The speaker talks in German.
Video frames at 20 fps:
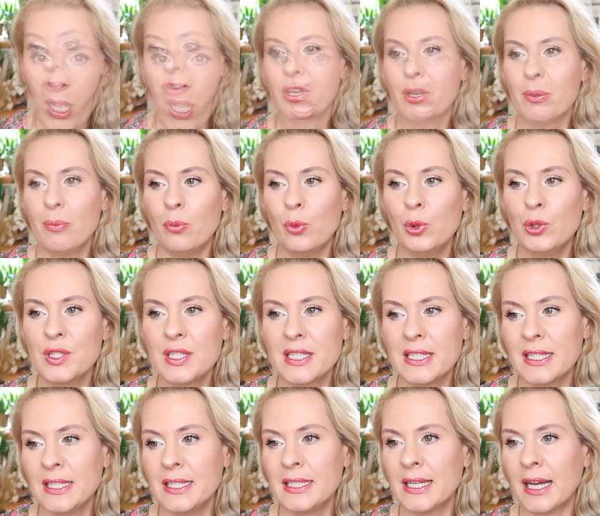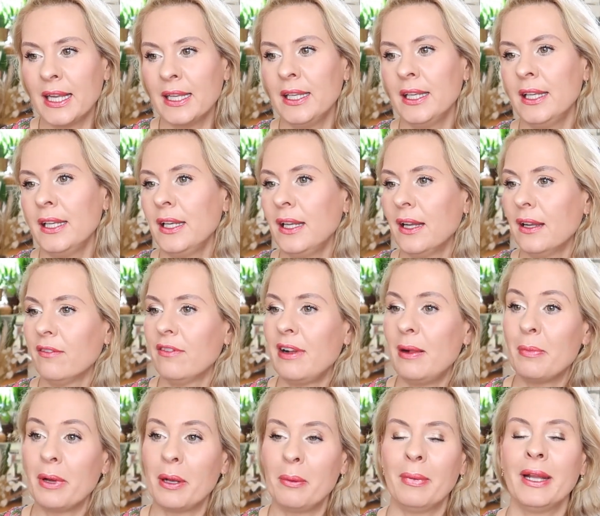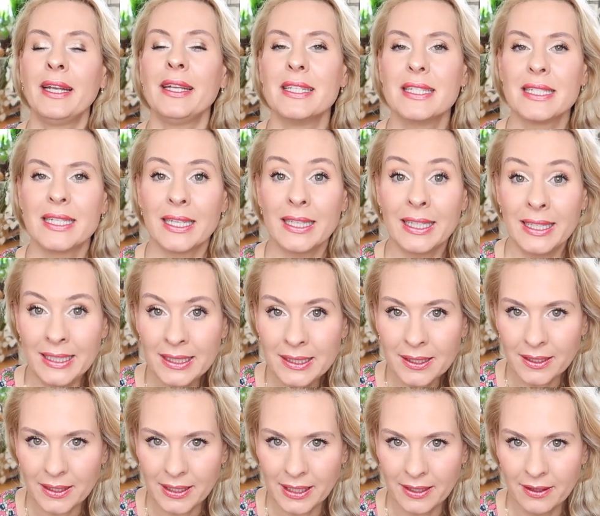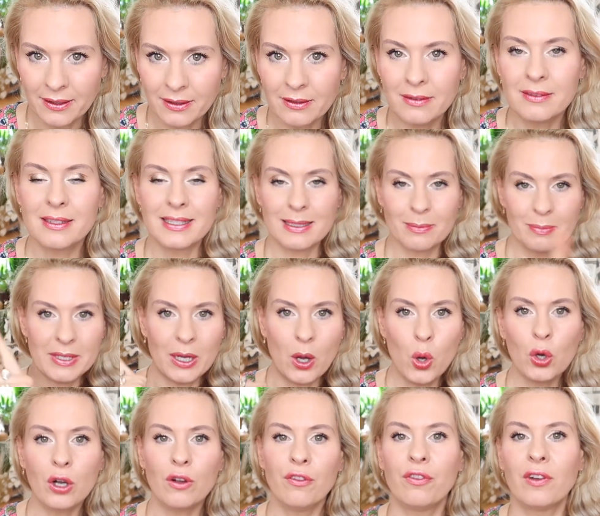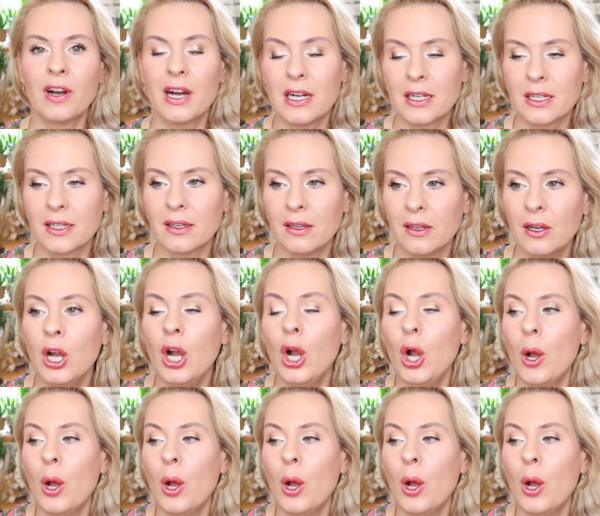Wir müssten dann, weil mein Mann ist ja Niederländer, das habt ihr auch gefragt, ne?